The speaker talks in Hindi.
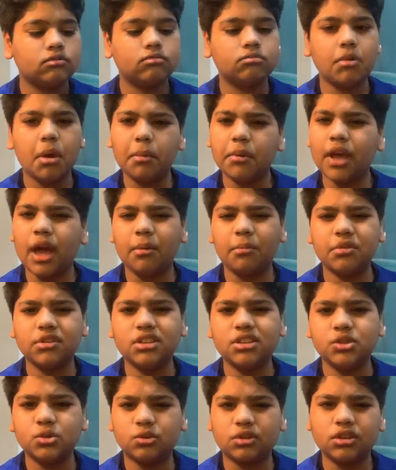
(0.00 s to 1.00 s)
मैं भी कैमरे
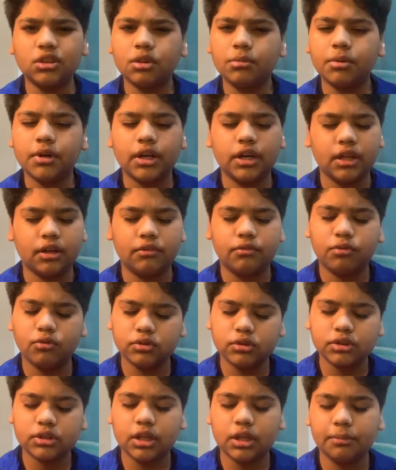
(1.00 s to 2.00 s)
से शूट करता हूँ बट नहीं
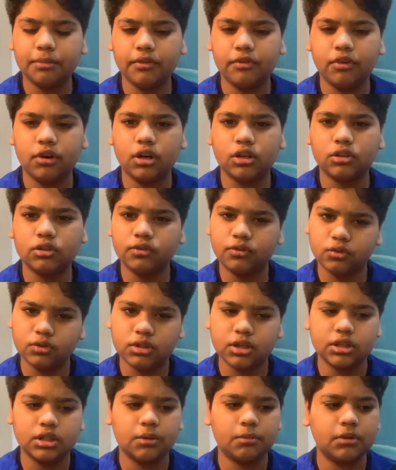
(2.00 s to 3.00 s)
फ़ोन से ज़्यादा प्रेफर करता हूँ फ़ोन
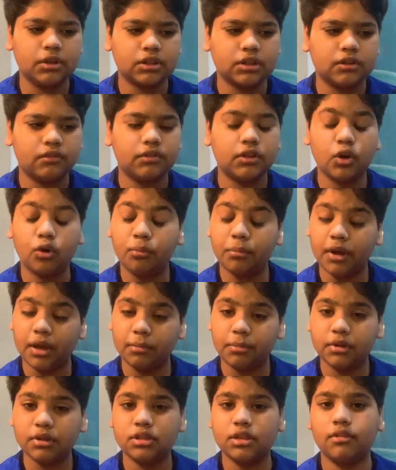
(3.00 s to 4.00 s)
से अच्छा भी लगता है विदाउट
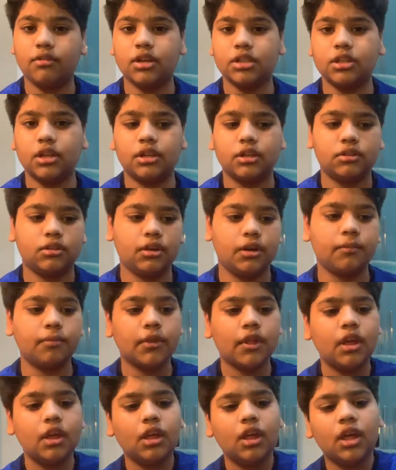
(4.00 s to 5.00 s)
माइक भी अच्छी आवाज़ आ रही
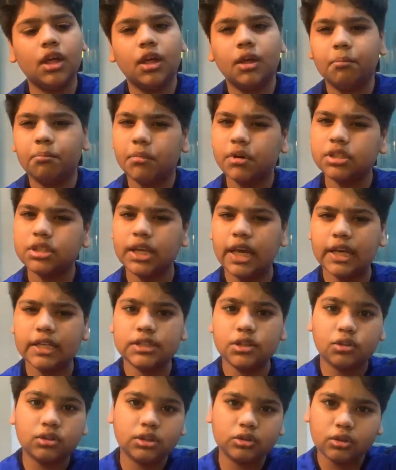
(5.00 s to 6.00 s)
है बस एक
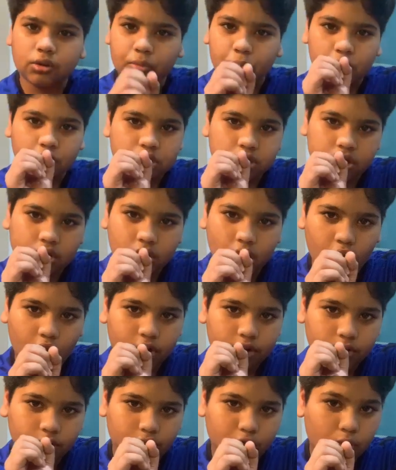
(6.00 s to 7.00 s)
ज़रूरत है तो आपको अच्छे
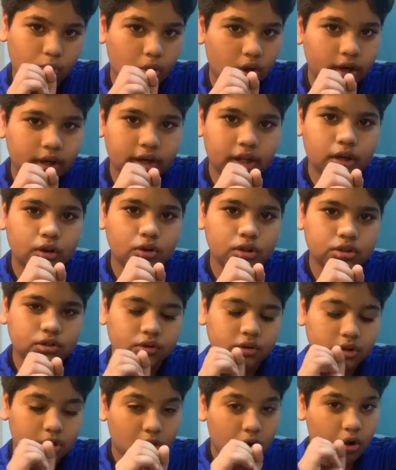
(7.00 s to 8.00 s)
ऑडियो की क्वालिटी की कोई
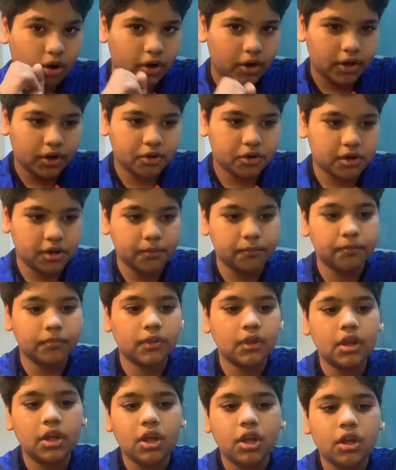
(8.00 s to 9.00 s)
जरूरत नहीं है ऑडियो की
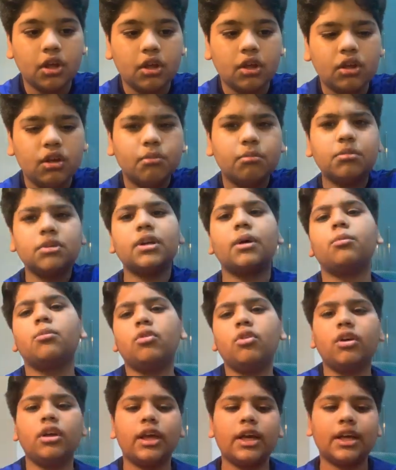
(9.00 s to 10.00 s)
बस
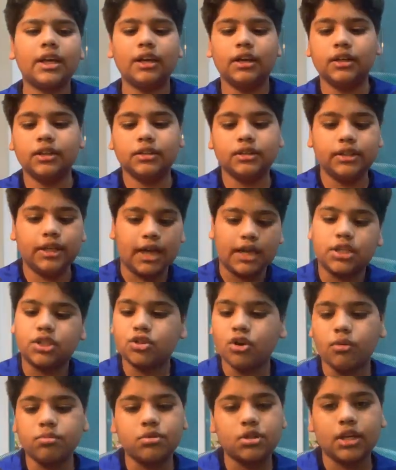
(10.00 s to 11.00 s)
आपको एक
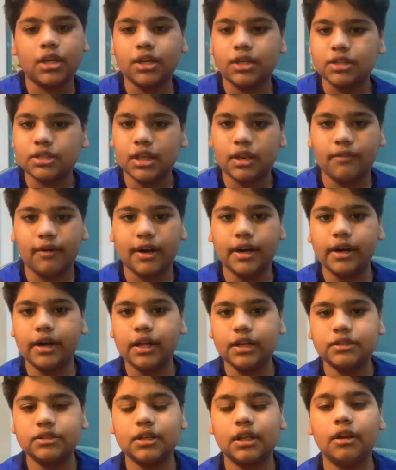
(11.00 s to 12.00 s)
डेस्कटॉप चाहिए ऐसे
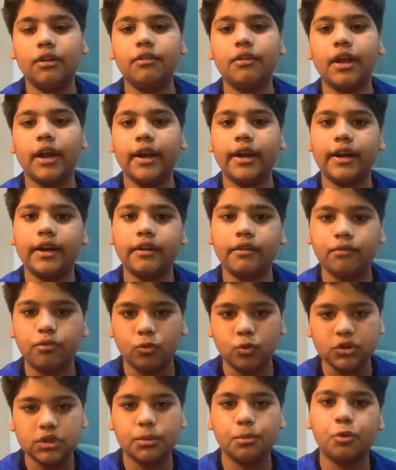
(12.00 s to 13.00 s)
एडिटिंग के लिए एडिटिंग
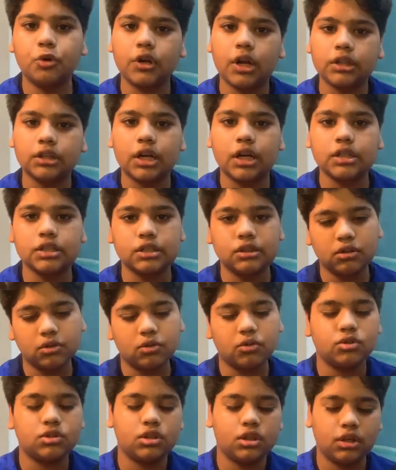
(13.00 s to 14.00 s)
फ़ोन से भी हो जाती है आजकल तो
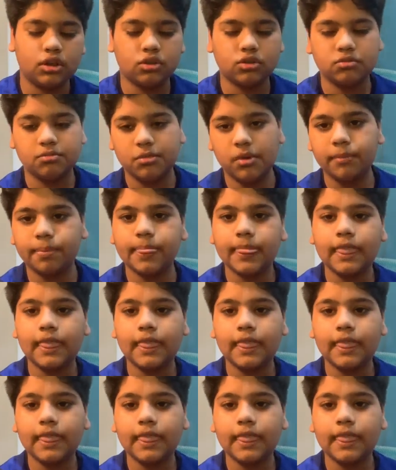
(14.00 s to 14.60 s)
कुछ नहीं है उसमें